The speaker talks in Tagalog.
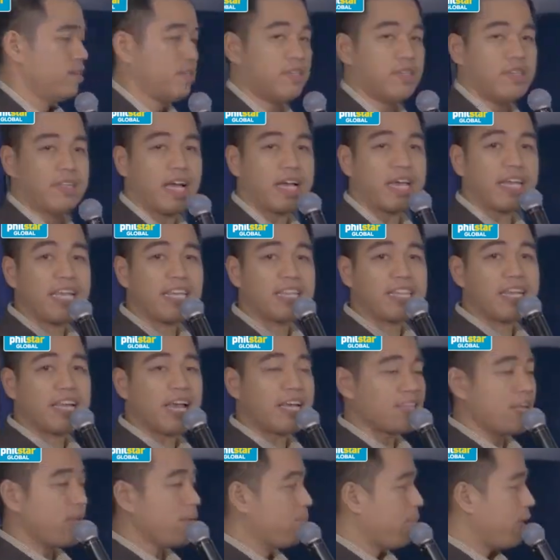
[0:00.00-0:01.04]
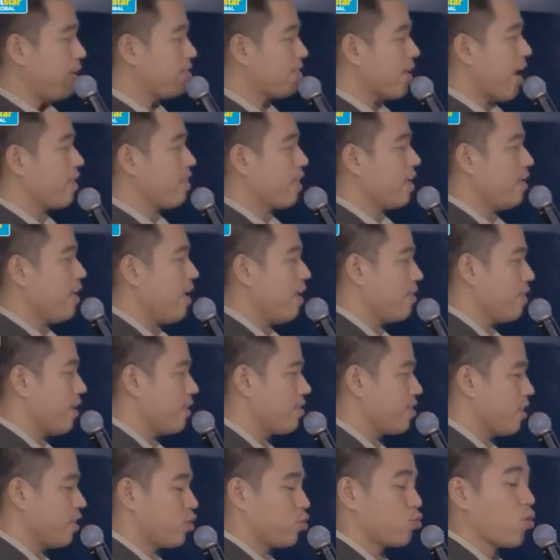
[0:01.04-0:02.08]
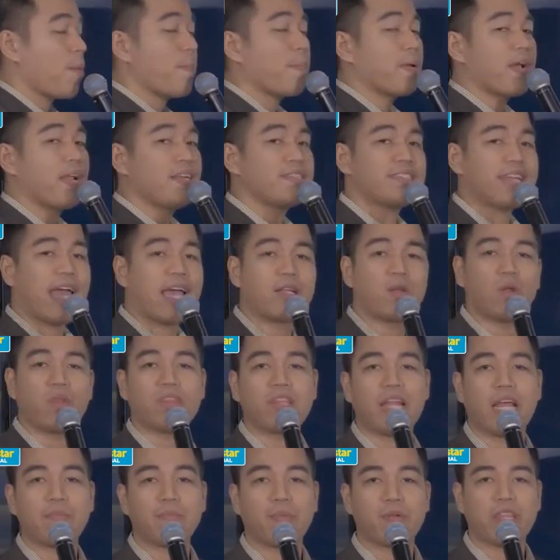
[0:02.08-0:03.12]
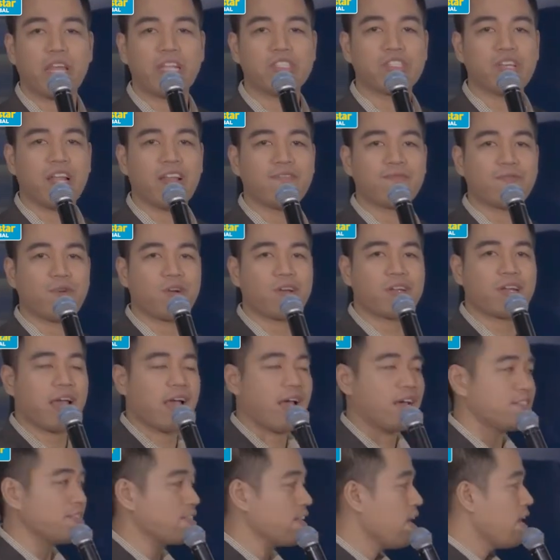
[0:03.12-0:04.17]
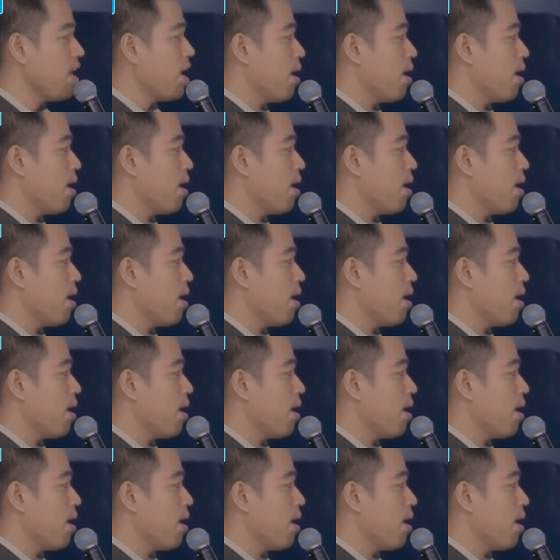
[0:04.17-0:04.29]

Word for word: nakikita natin based sa ating latest Tropical Cyclone Threat Potential Forecast,